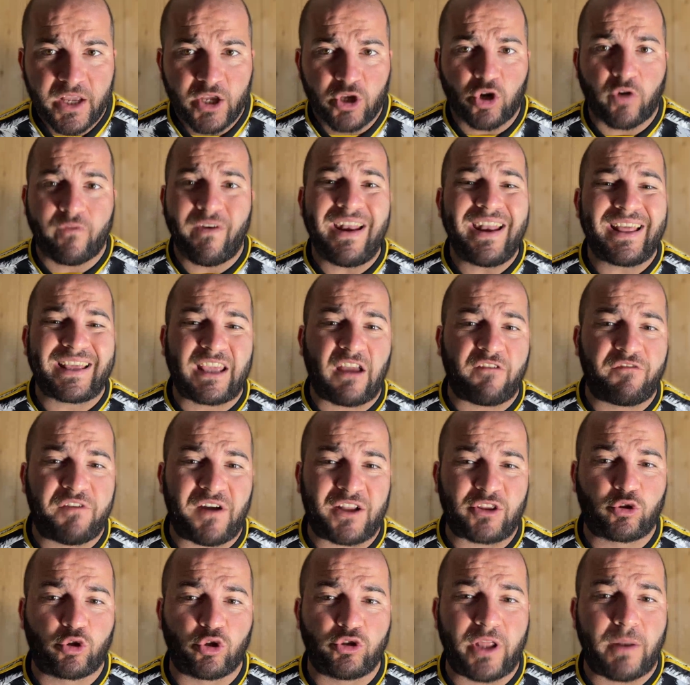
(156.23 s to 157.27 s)
Rovella che ha
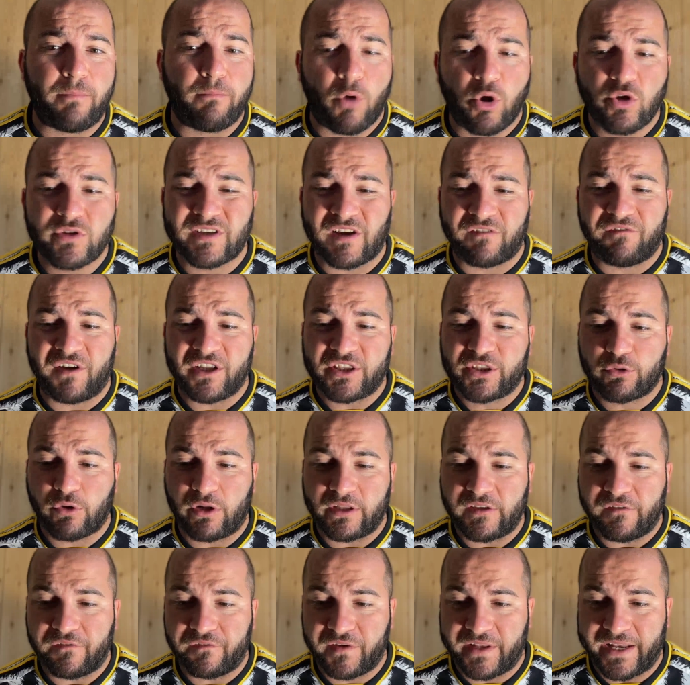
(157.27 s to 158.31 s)
fatto nel Monza ha fatto la
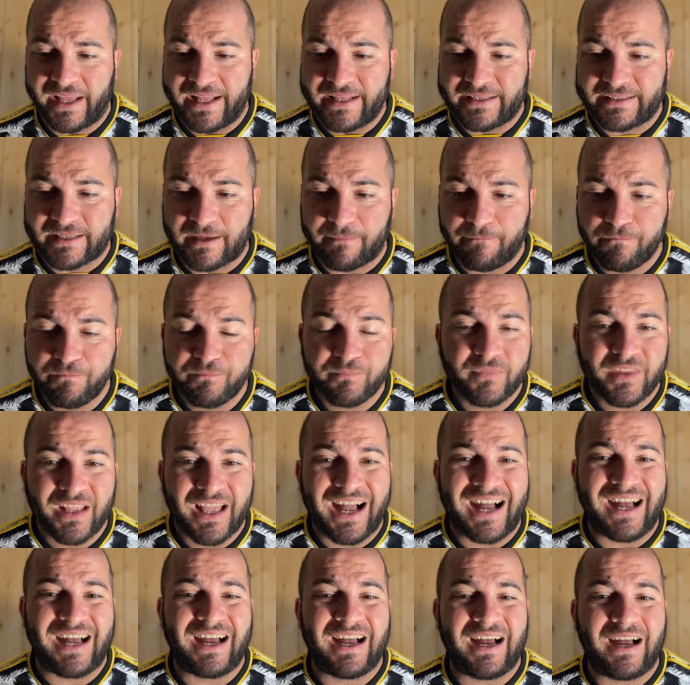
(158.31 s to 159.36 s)
differenza,
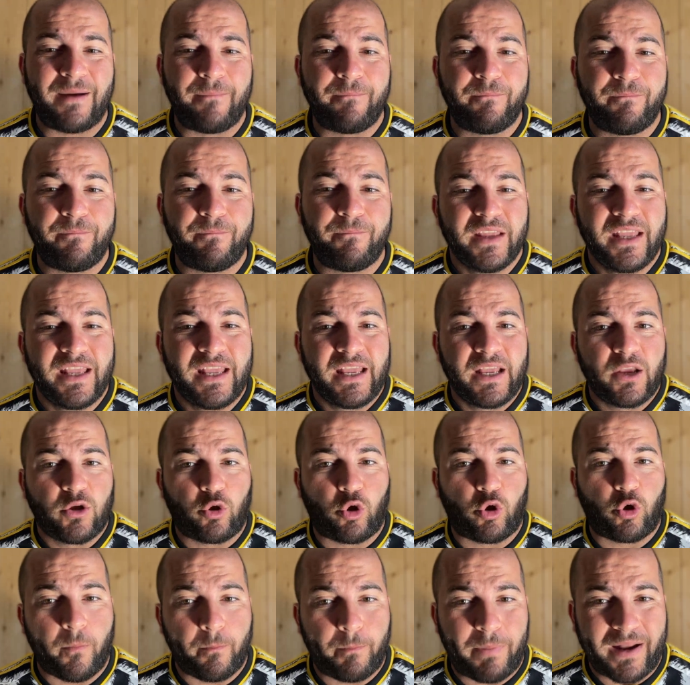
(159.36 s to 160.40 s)
ha,
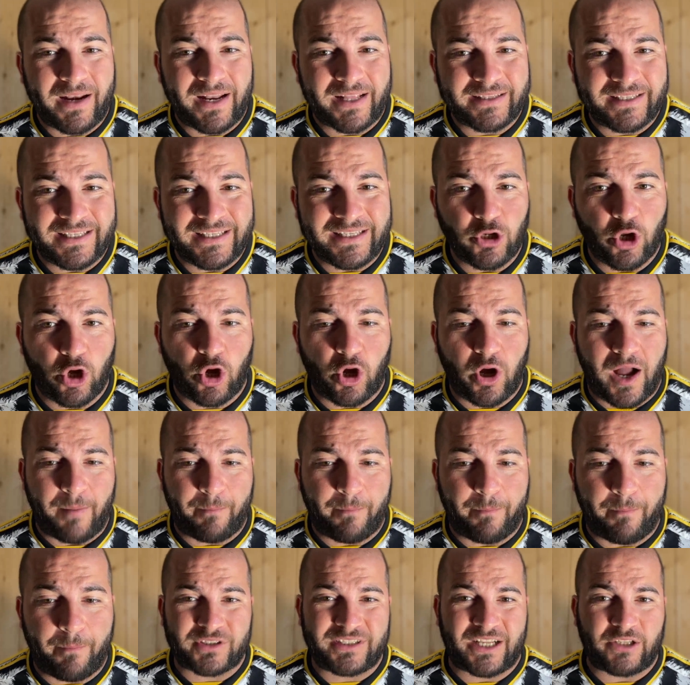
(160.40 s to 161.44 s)
con Palladino ha,
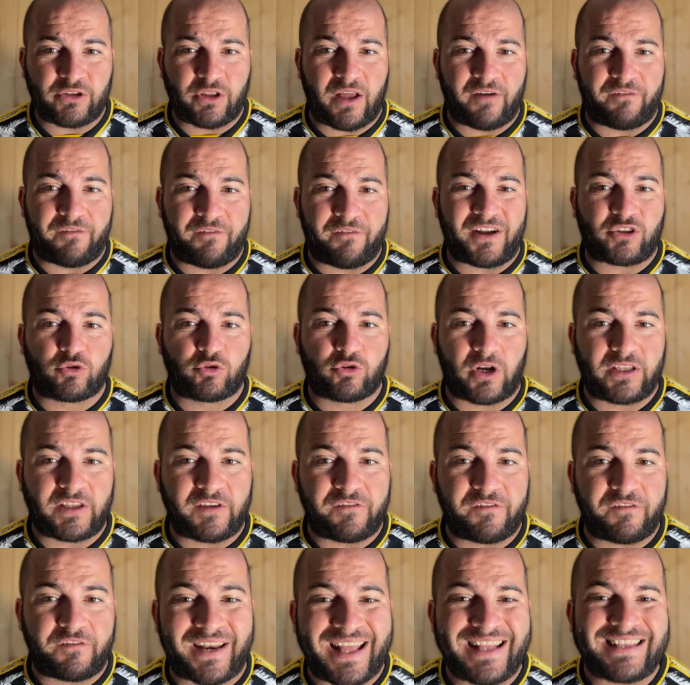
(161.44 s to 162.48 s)
portato, ha fatto la
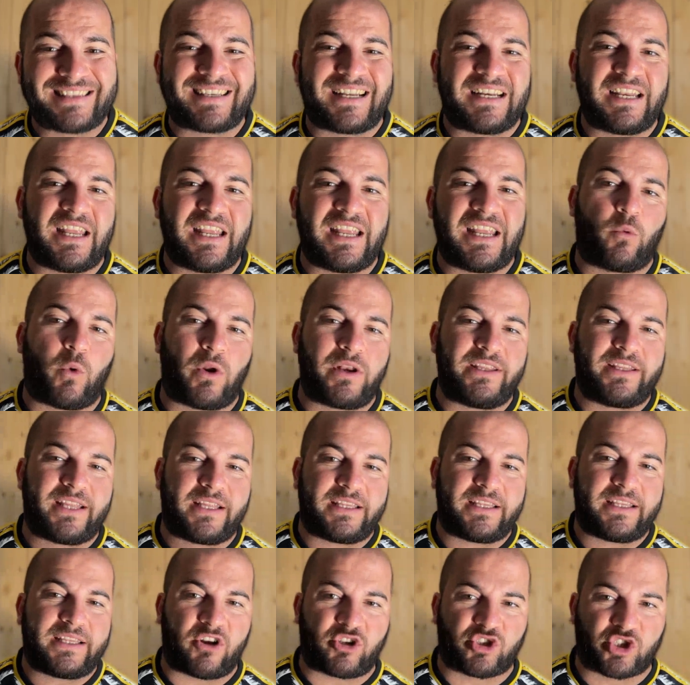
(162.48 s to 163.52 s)
differenza
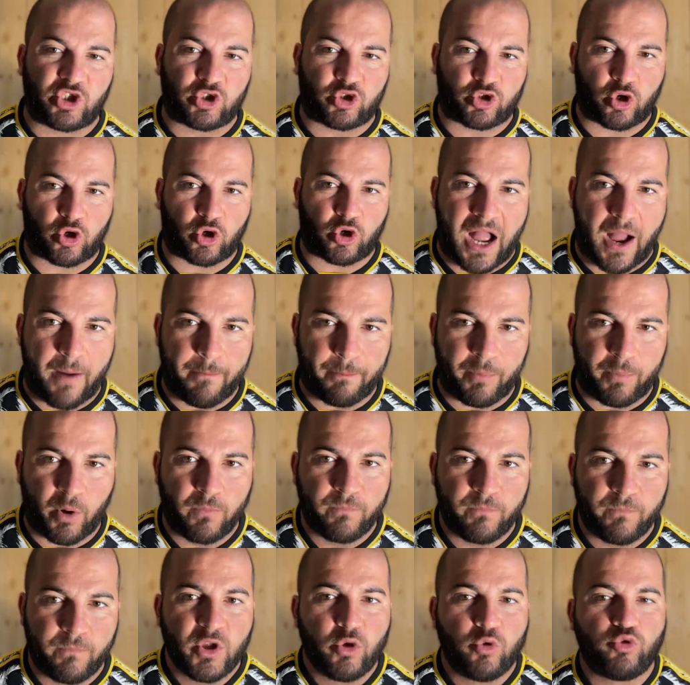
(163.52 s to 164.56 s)
qualitativa al centrocampo,
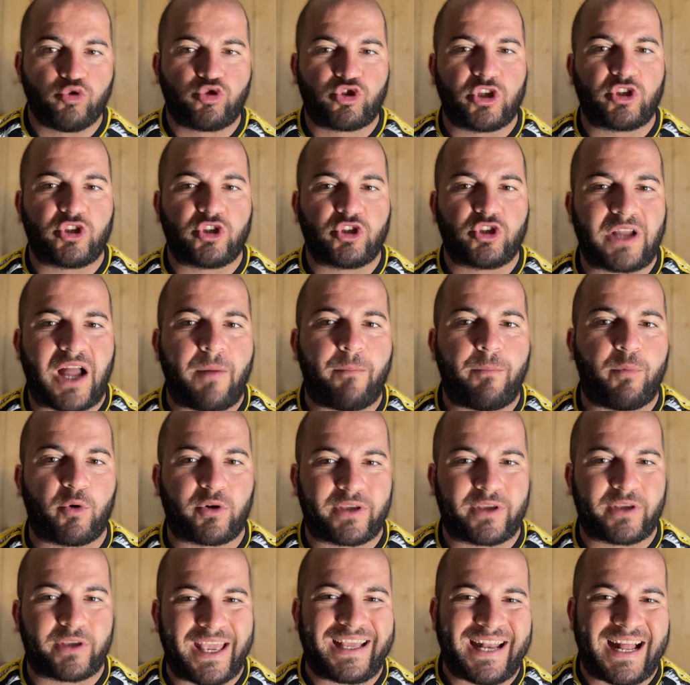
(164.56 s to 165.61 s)
un centrocampo
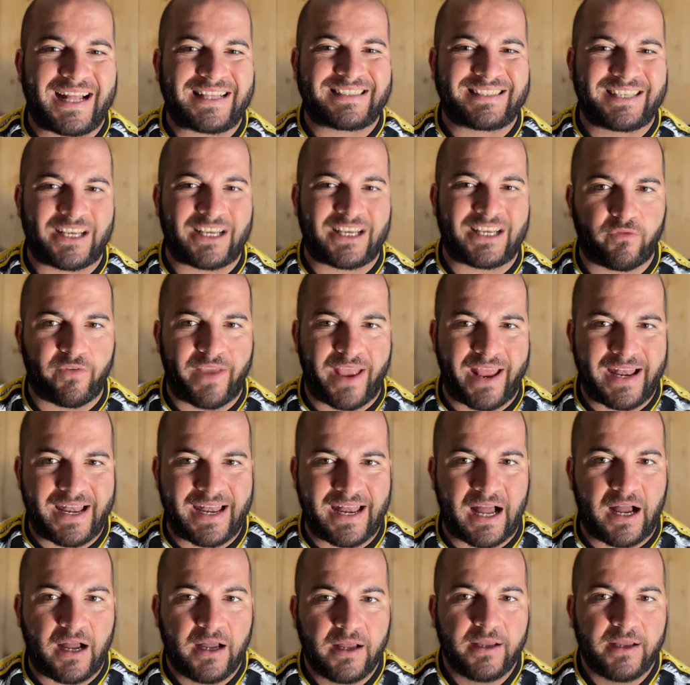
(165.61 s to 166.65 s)
che grazie a
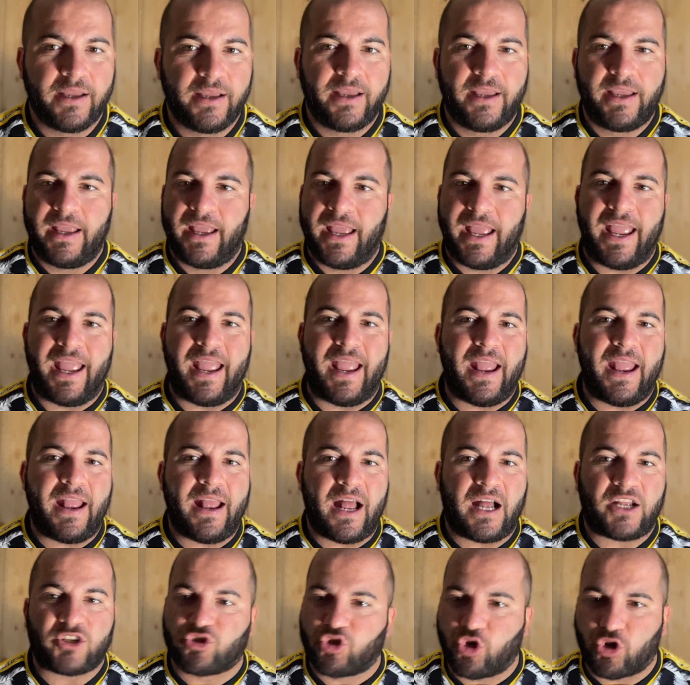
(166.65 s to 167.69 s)
Rovella eh,
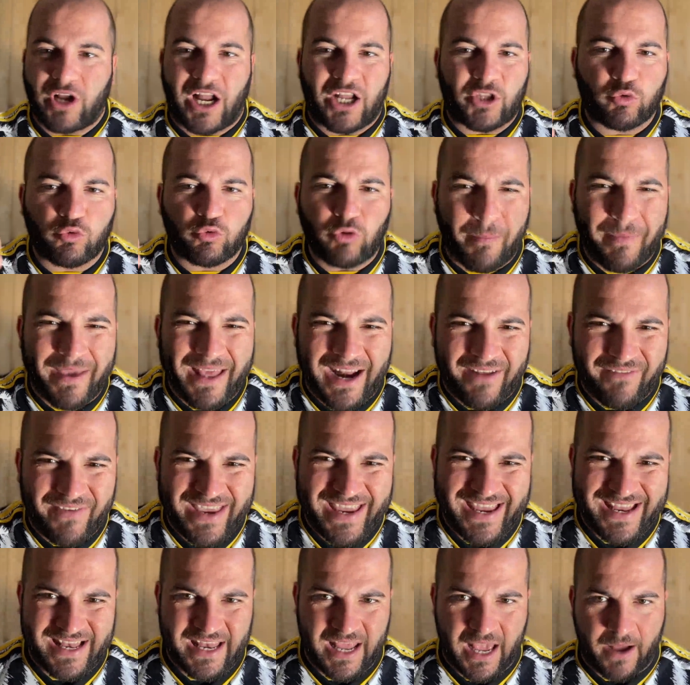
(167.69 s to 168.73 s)
ha giocato una
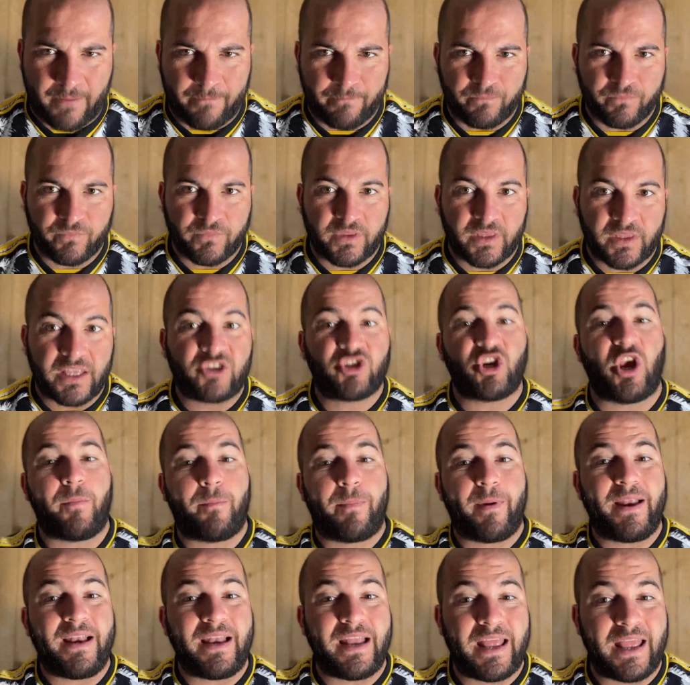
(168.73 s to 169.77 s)
meraviglia, cioè
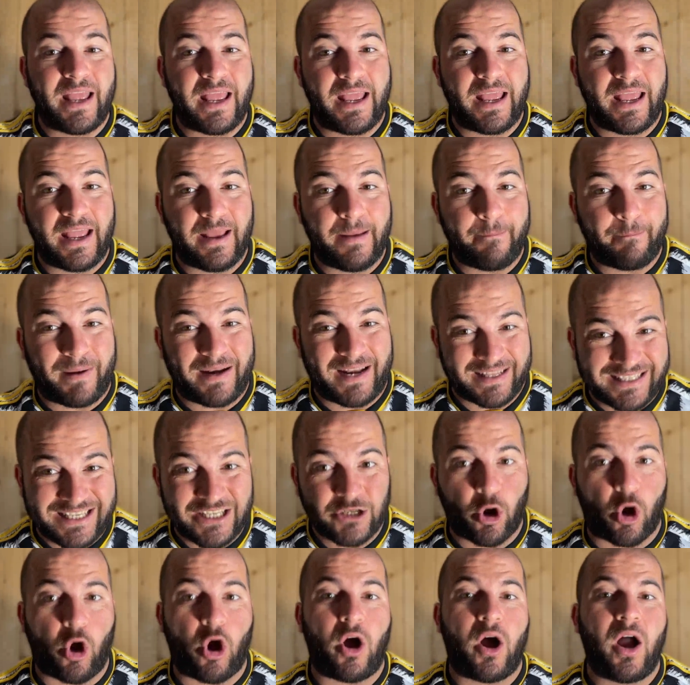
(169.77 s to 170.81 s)
eh,
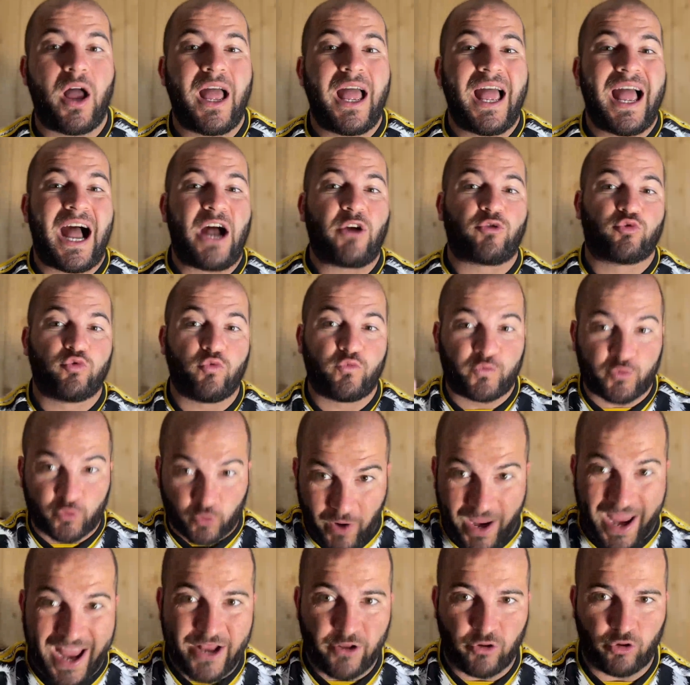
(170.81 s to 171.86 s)
Palladino
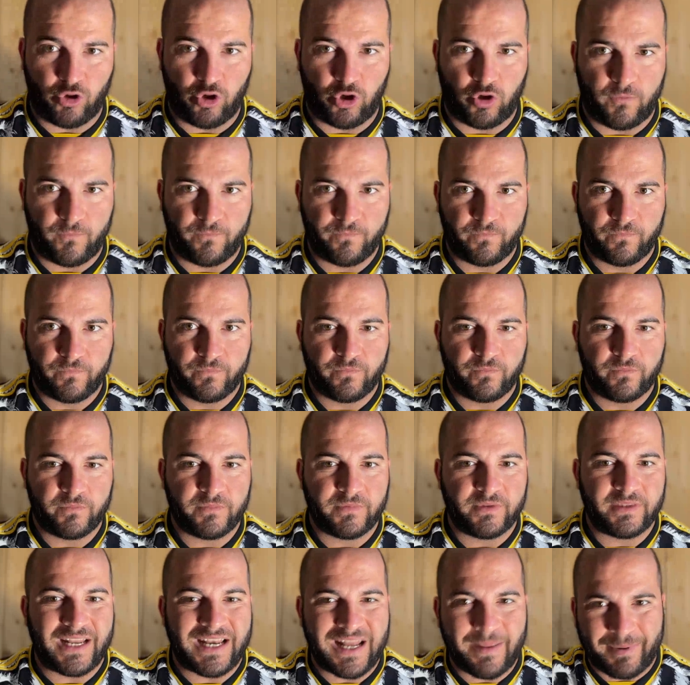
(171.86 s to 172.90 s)
usufruendo
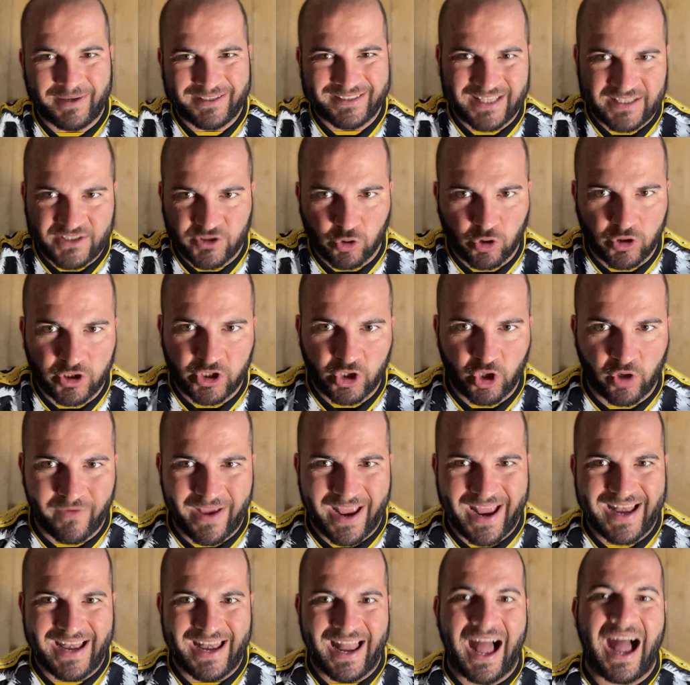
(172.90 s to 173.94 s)
delle prestazioni di
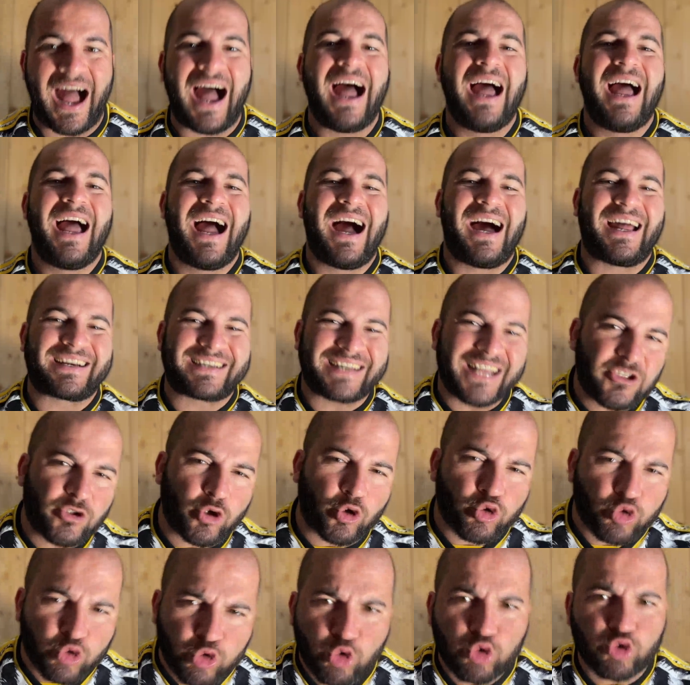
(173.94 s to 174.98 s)
Rovella, ha
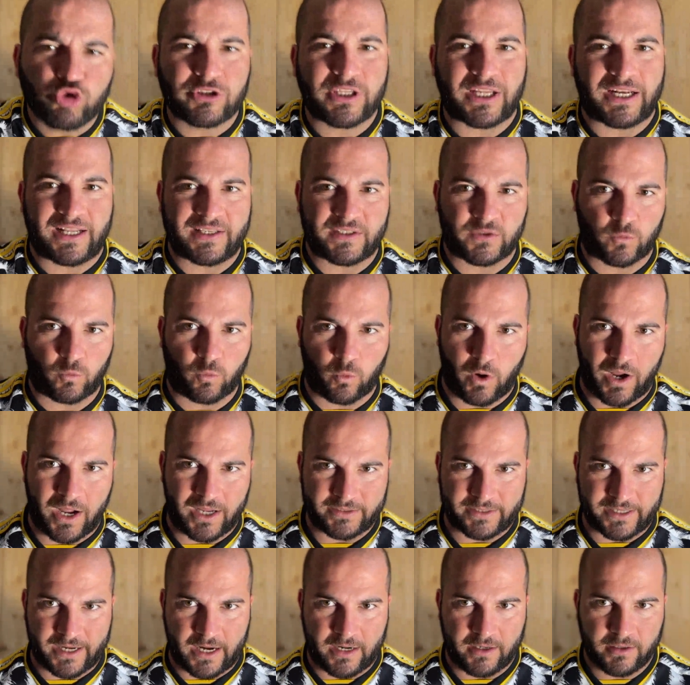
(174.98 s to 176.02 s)
reso tutta la
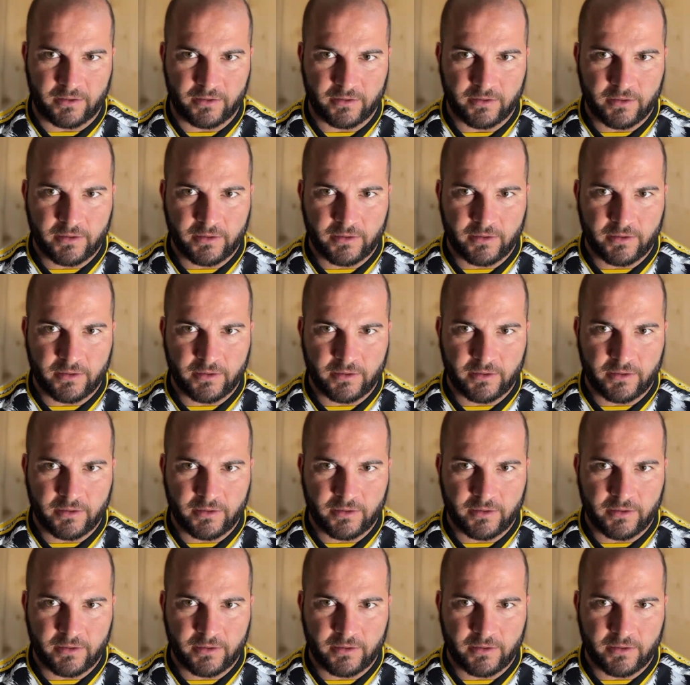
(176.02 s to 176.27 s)
squadra